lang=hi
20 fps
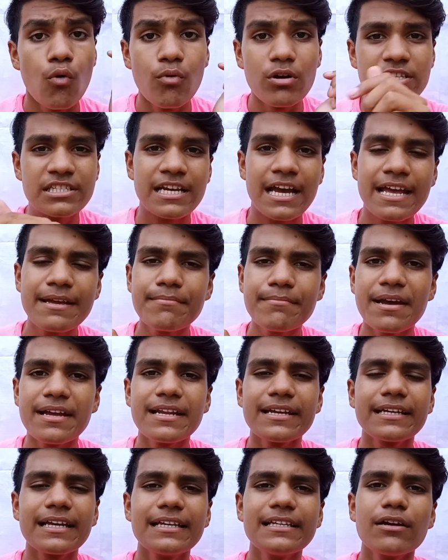वो छः
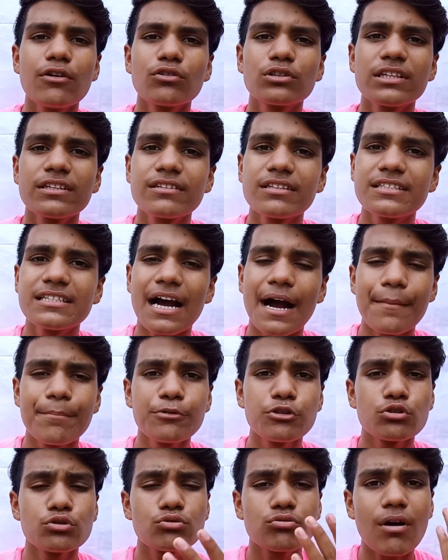महीने के लिए होती थी जहाँ
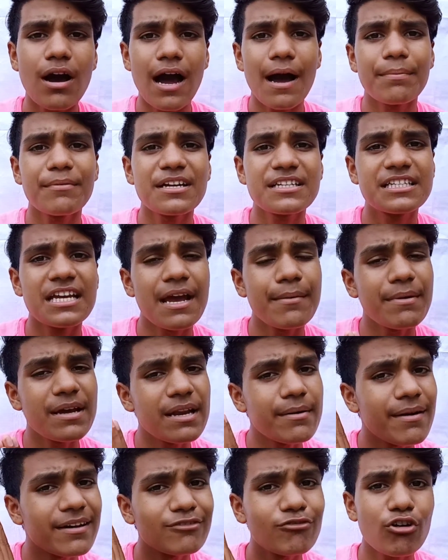पे दोस्तों आपके छः
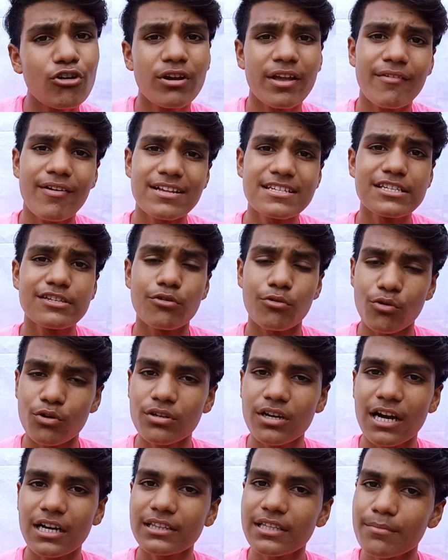महीने बाद वो सी हो
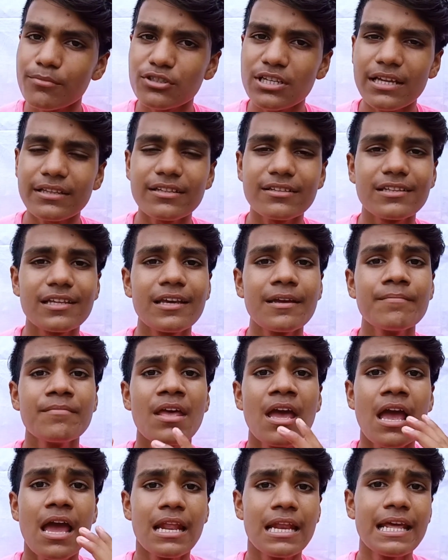खत्म हो जाती थी
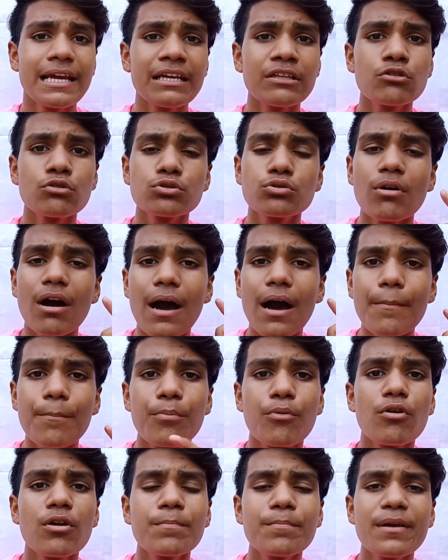लेकिन दोस्तों
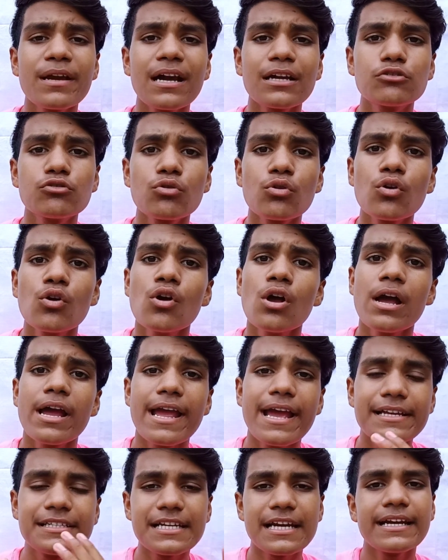आप फोन पे का जो
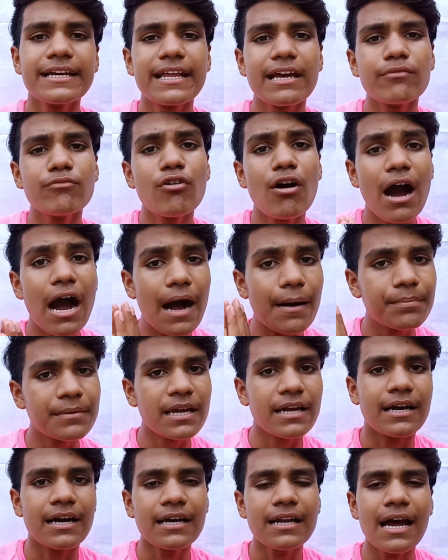एजेंट है वो
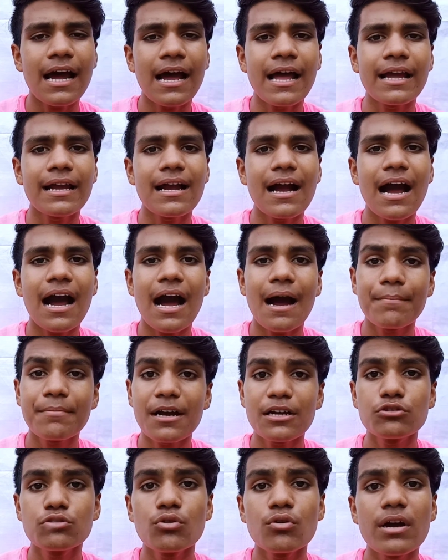आपके घर आएगा
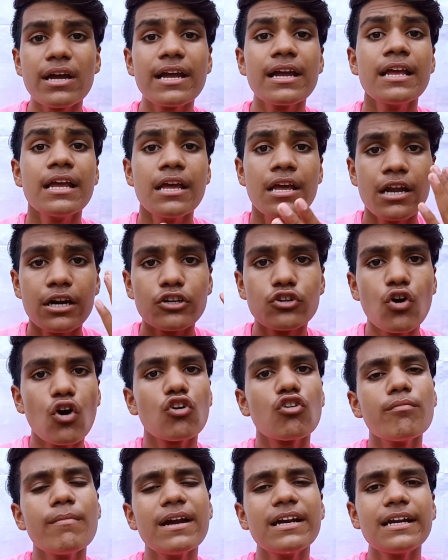आपका जो है
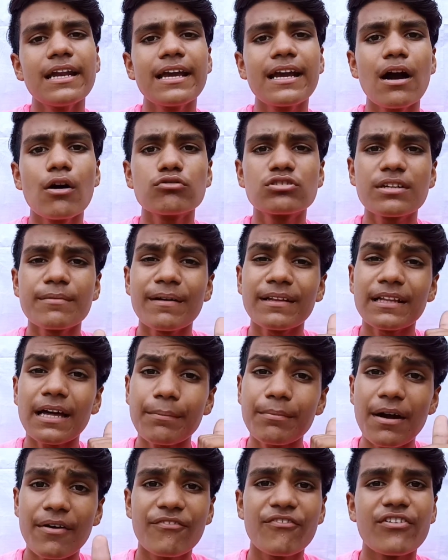डॉक्यूमेंट लेगा उसके बाद
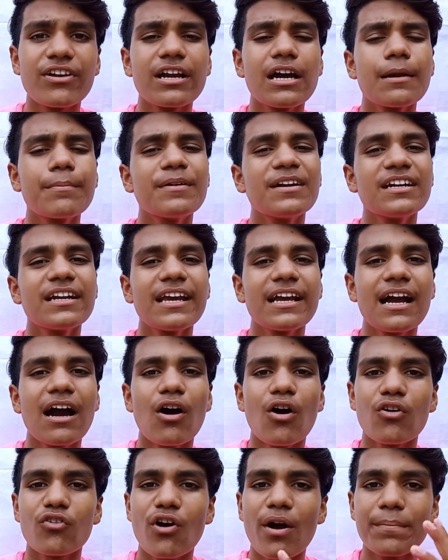आपका फिंगर फिंगरप्रिंट लेगा
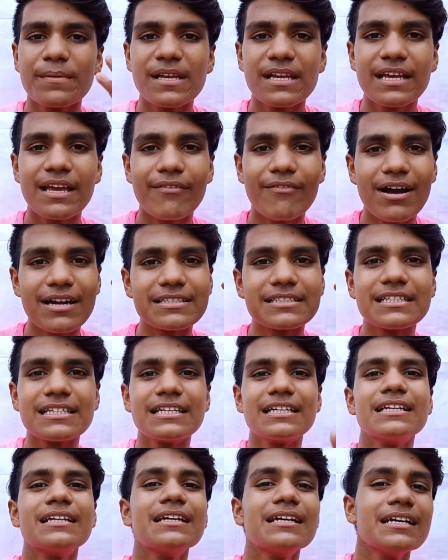और आपकी
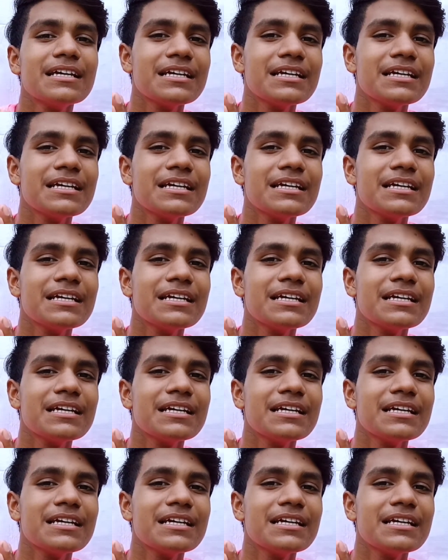के